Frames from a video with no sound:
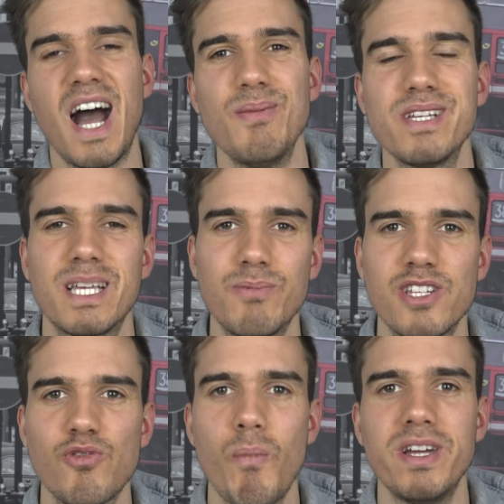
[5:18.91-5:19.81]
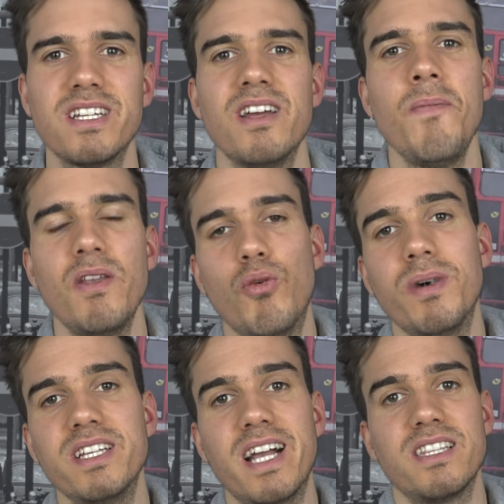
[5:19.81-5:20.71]
Aber es gibt jetzt Momente, wo
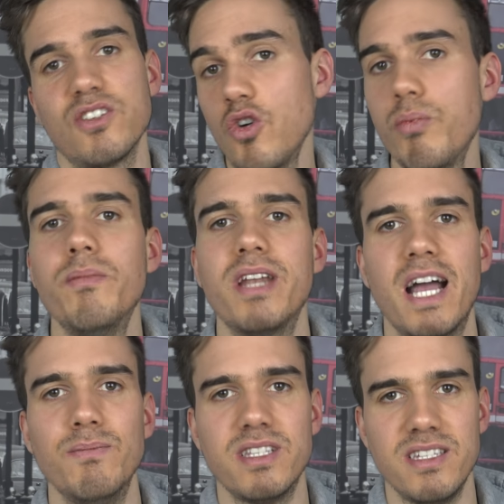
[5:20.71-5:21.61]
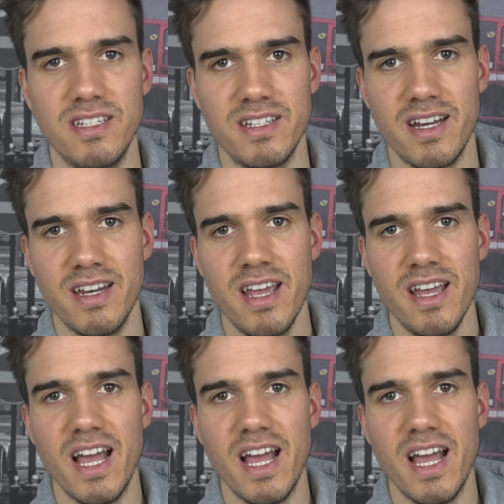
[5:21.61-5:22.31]
man die ganze Gruppe mit einbeziehen kann.